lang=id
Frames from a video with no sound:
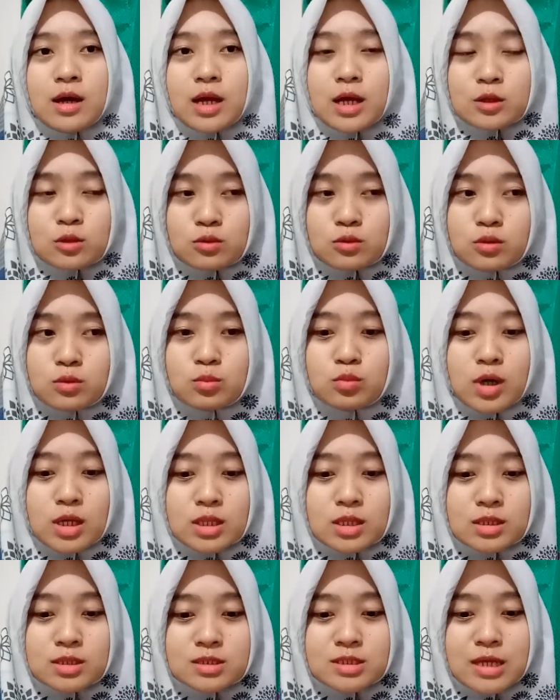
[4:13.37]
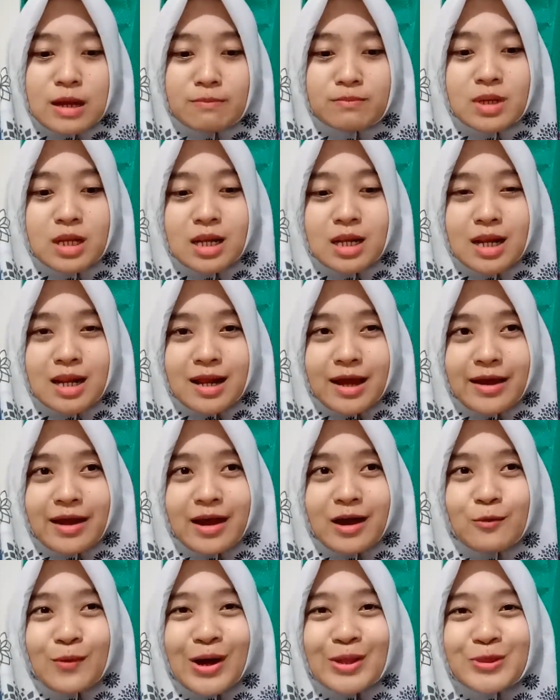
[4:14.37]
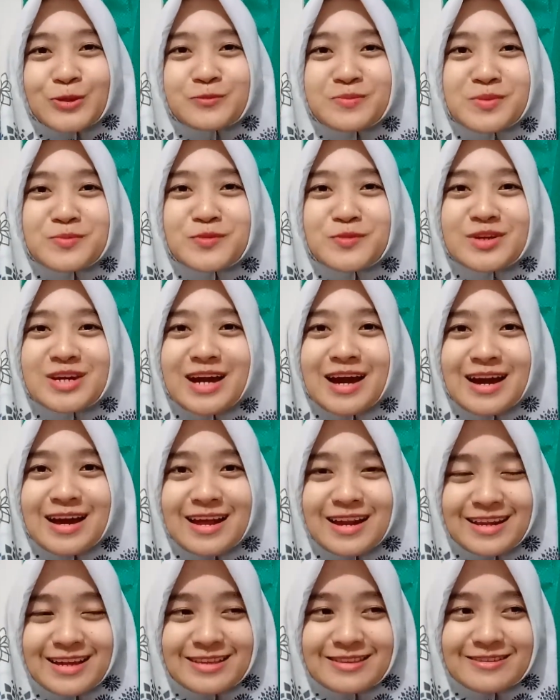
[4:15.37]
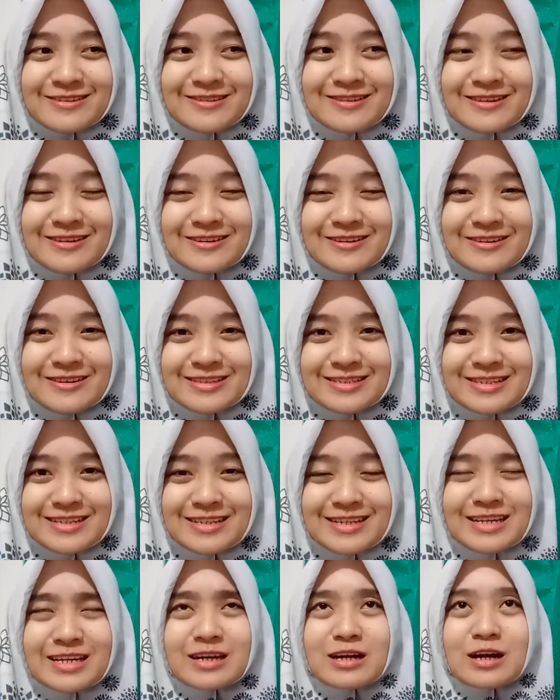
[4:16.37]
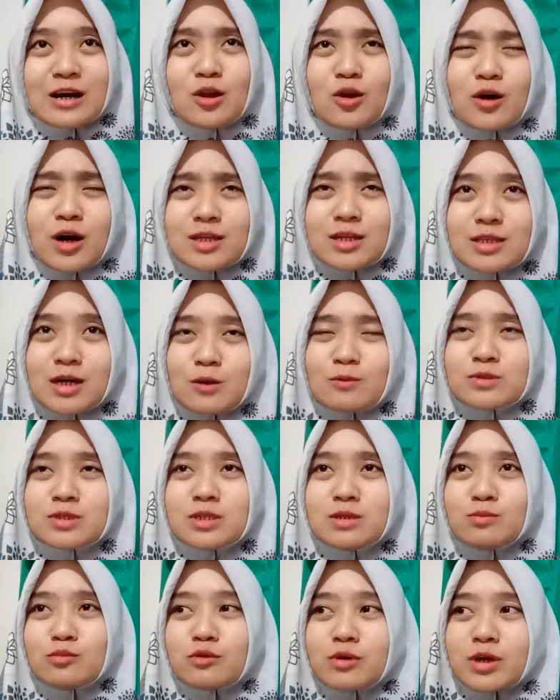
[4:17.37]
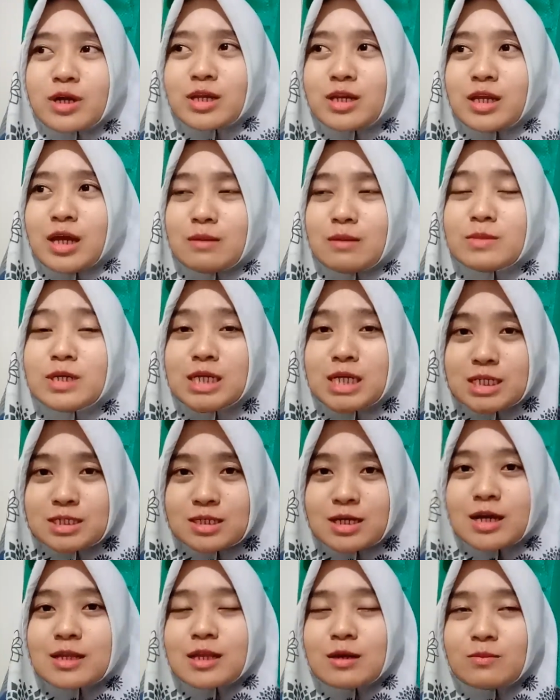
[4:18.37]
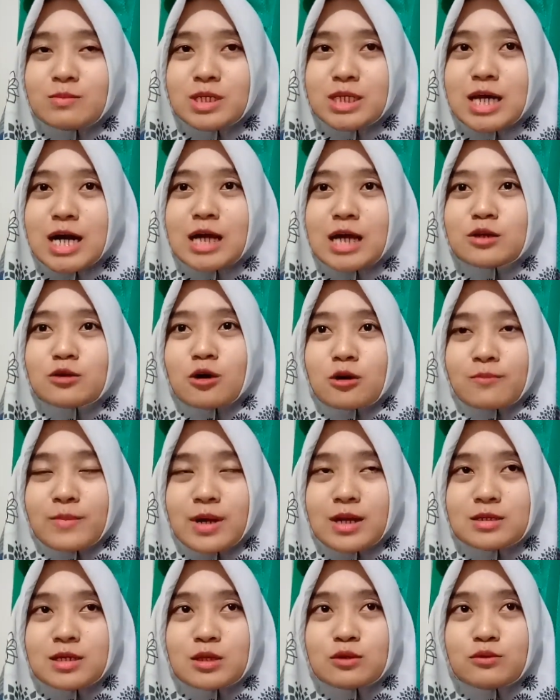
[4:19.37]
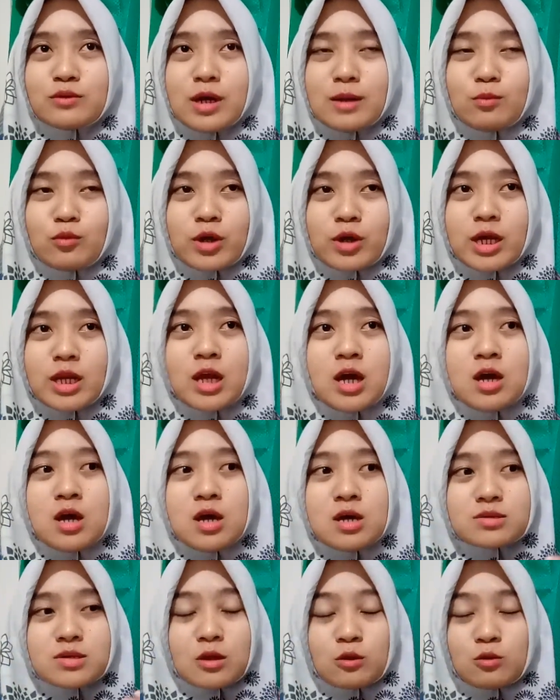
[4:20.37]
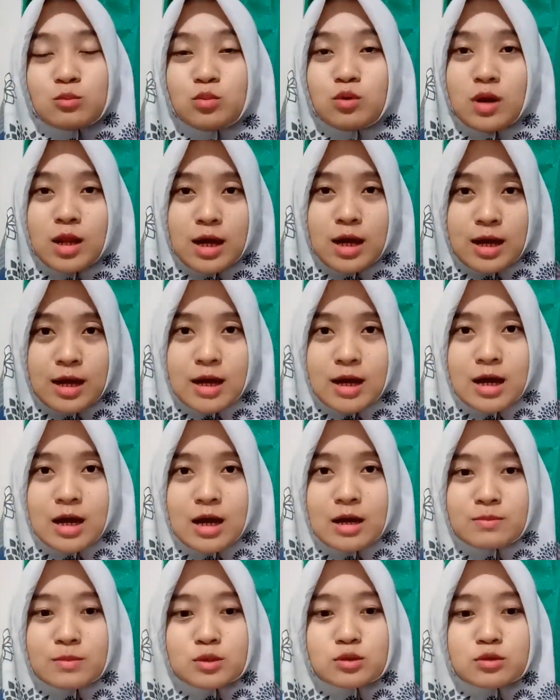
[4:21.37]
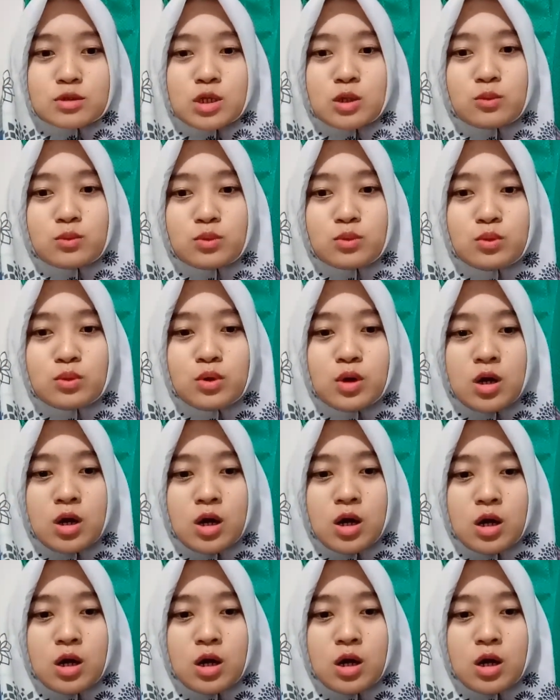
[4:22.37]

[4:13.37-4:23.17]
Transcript: itu buat sambil kayak waktu pemulihan gitu loh jadi kalau kataku sih mungkin ya bener sih kata bidan normalnya itu ya mungkin satu bulan maksudnya nunggu